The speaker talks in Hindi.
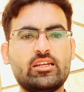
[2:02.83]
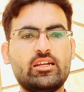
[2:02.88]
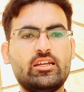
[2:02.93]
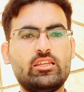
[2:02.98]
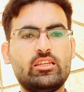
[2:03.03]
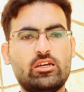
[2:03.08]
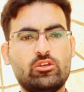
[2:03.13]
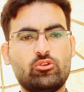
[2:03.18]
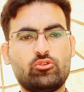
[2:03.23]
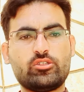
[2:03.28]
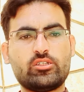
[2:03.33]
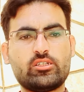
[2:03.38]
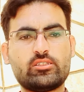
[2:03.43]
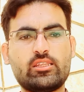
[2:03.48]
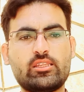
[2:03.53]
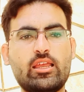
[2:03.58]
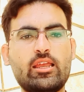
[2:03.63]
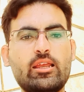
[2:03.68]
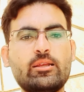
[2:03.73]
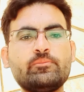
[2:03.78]
का ऐलान हो
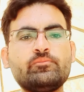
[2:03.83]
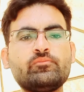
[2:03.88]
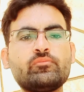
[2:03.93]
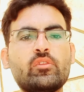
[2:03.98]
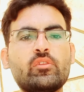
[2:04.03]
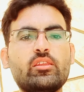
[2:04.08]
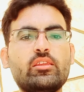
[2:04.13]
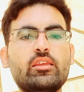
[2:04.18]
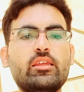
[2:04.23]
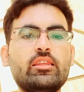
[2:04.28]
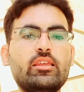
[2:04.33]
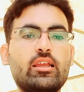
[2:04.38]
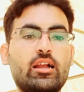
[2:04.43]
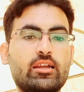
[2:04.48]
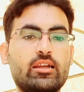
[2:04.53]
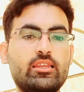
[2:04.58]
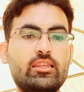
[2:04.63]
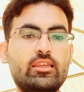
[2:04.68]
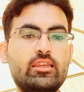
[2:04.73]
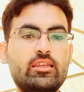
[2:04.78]
सकता है यानी
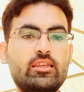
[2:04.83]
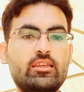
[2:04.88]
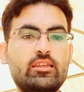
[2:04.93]
अगले